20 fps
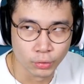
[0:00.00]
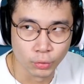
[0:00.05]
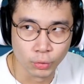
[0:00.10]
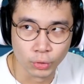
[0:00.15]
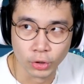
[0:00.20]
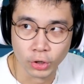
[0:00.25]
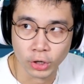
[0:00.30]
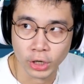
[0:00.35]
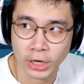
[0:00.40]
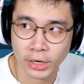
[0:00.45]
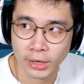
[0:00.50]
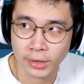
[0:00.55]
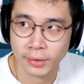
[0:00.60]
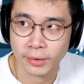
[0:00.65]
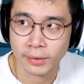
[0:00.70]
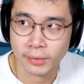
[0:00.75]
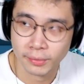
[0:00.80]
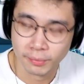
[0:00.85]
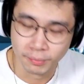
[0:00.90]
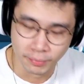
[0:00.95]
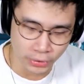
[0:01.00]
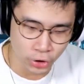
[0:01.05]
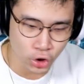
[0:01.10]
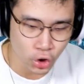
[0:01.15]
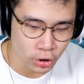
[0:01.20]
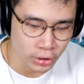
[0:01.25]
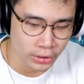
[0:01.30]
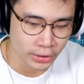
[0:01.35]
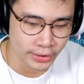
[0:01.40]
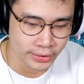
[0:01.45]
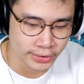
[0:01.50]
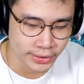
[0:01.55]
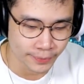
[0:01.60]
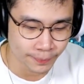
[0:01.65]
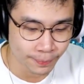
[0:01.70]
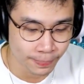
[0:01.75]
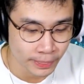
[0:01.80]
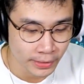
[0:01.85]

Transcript: cooldownnya mentok lah guys ya.